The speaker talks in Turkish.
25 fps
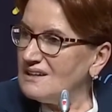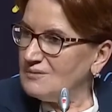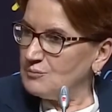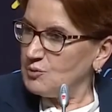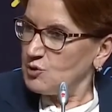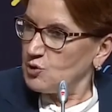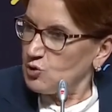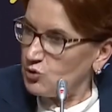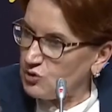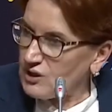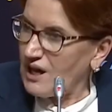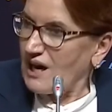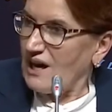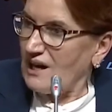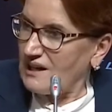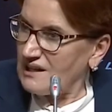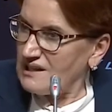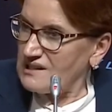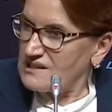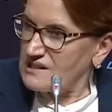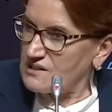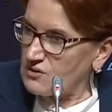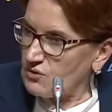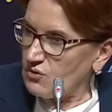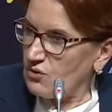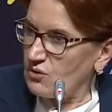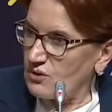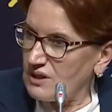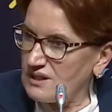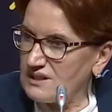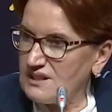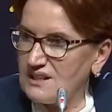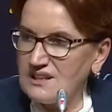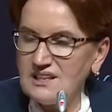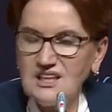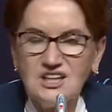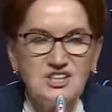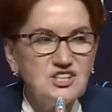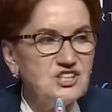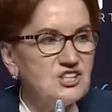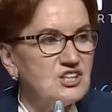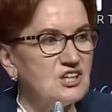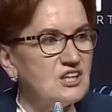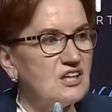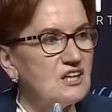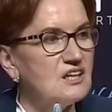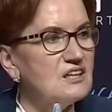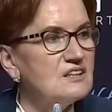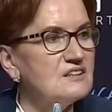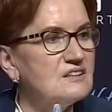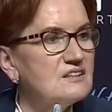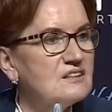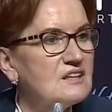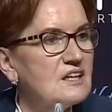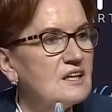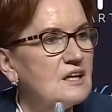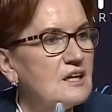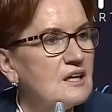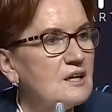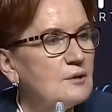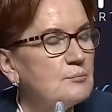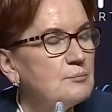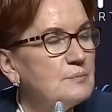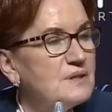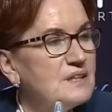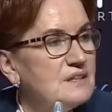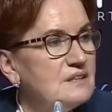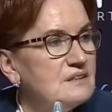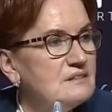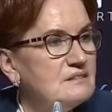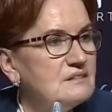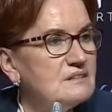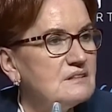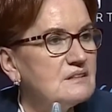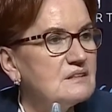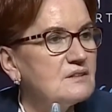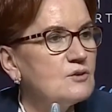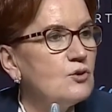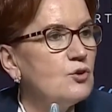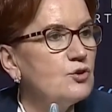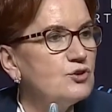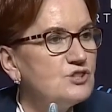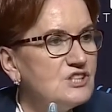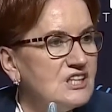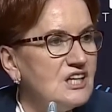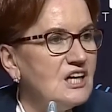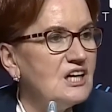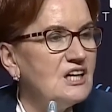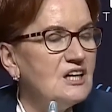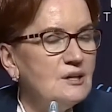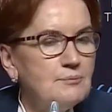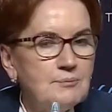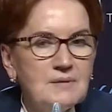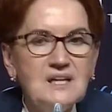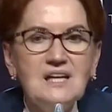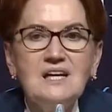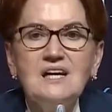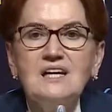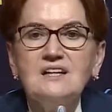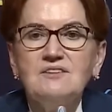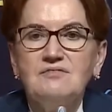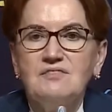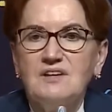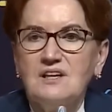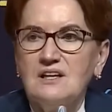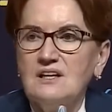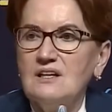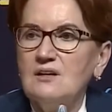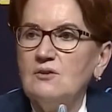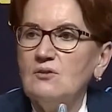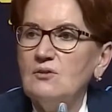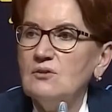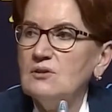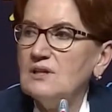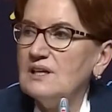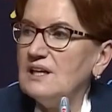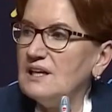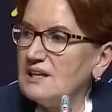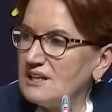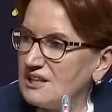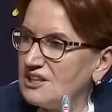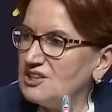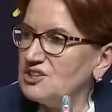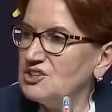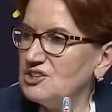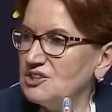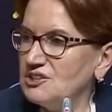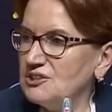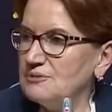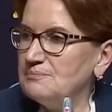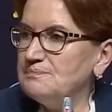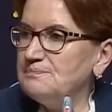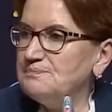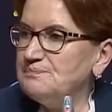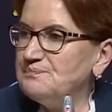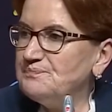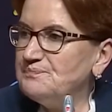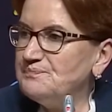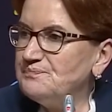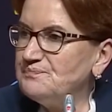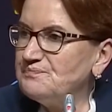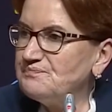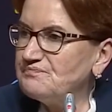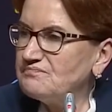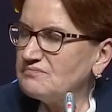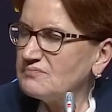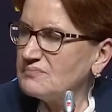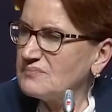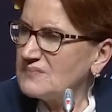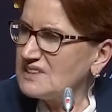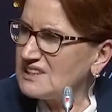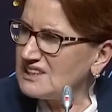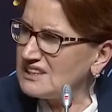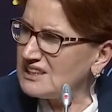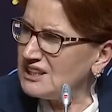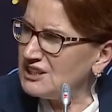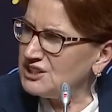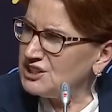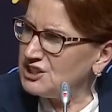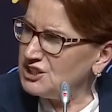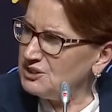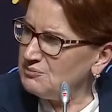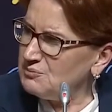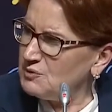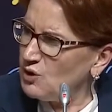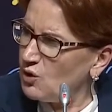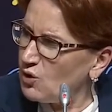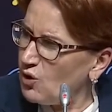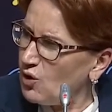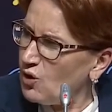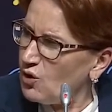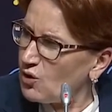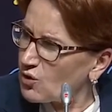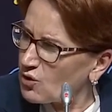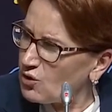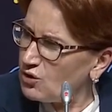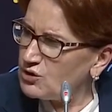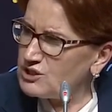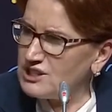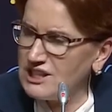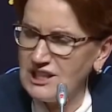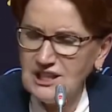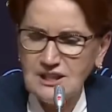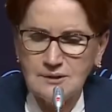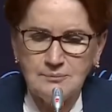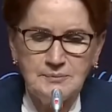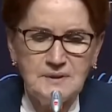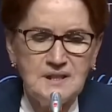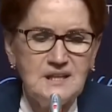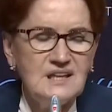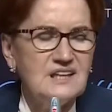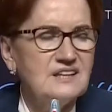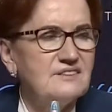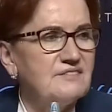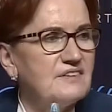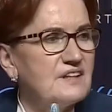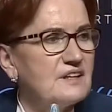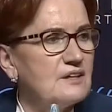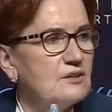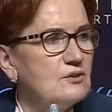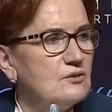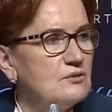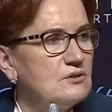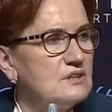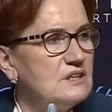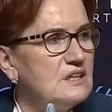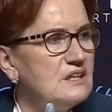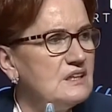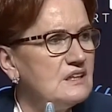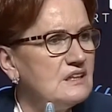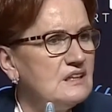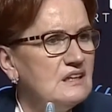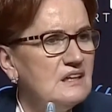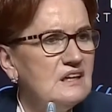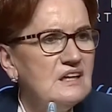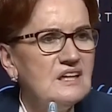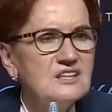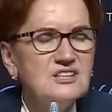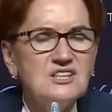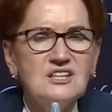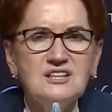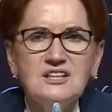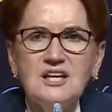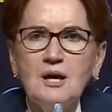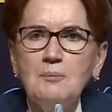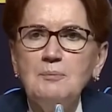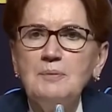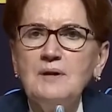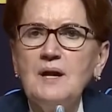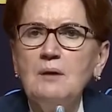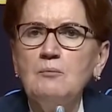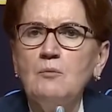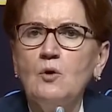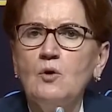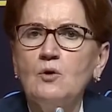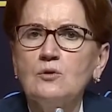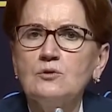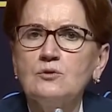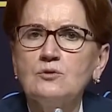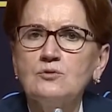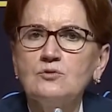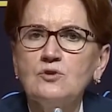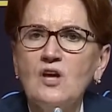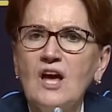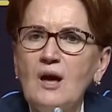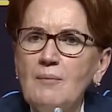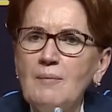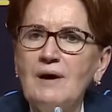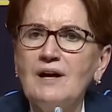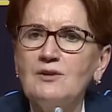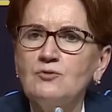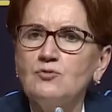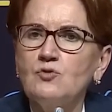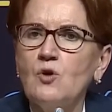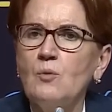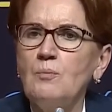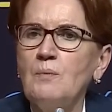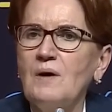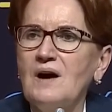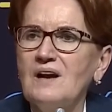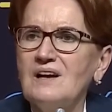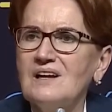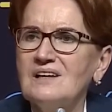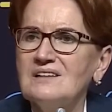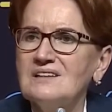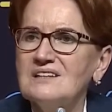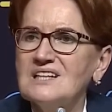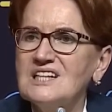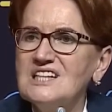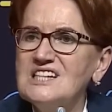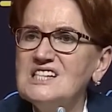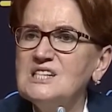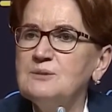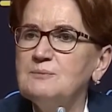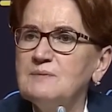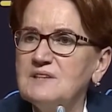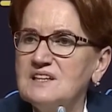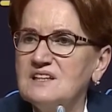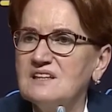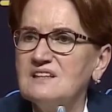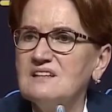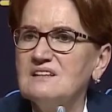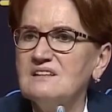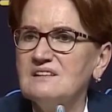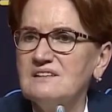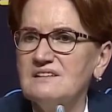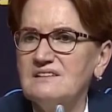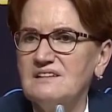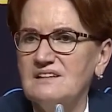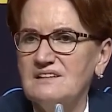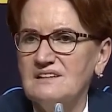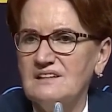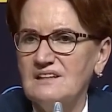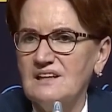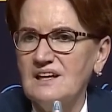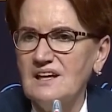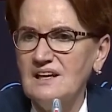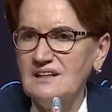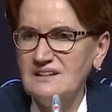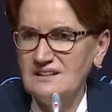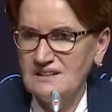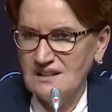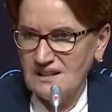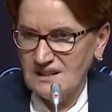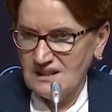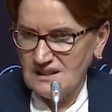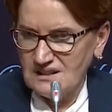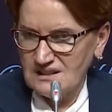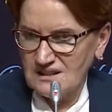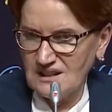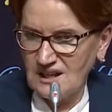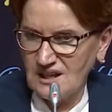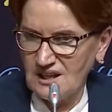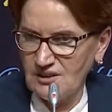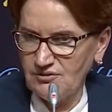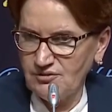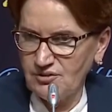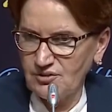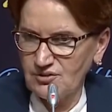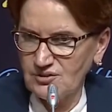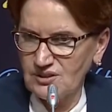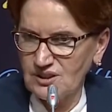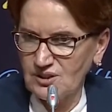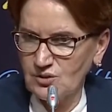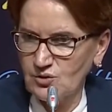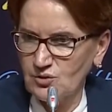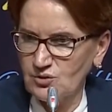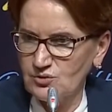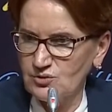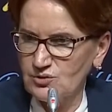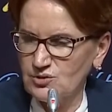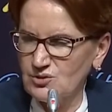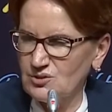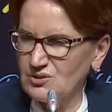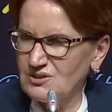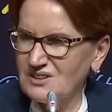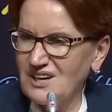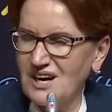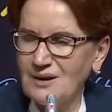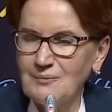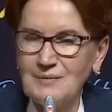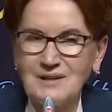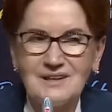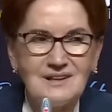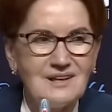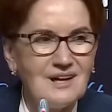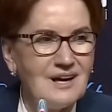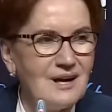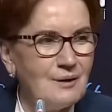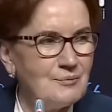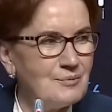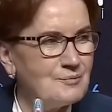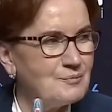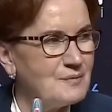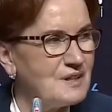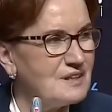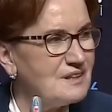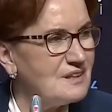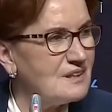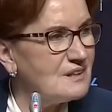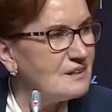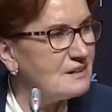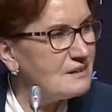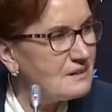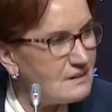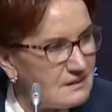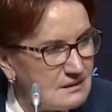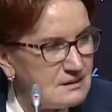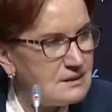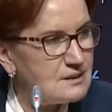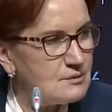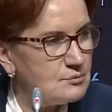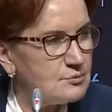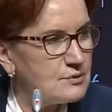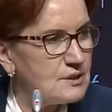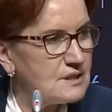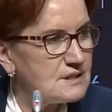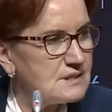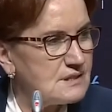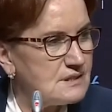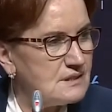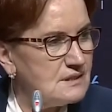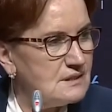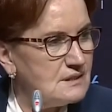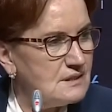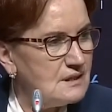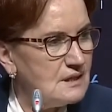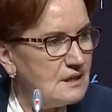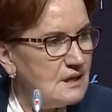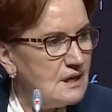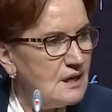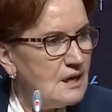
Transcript: bütün ailesi orada yaşayan bir Kocaeli milletvekili olarak yaşadım. Şimdi o Kocaeli milletvekili olarak işte deprem oldu. Hemen toparlandık. İzmit yıkıldı dediler. Telefonda konuştuk. Rahmetli abim dedi ki yıkıldı burası.